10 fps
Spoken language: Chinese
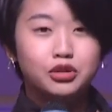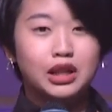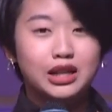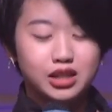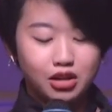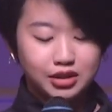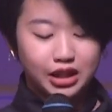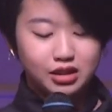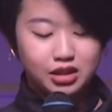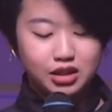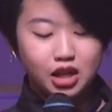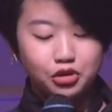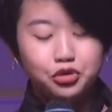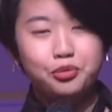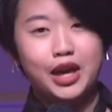原来招待是
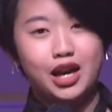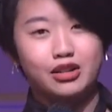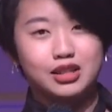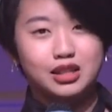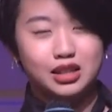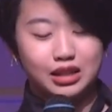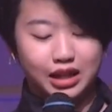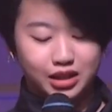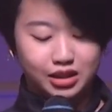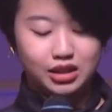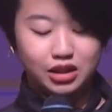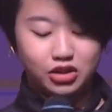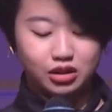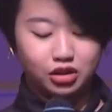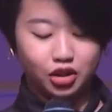要预备好自己来迎接
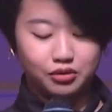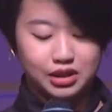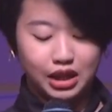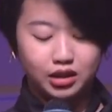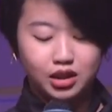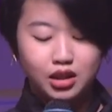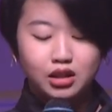神的同在，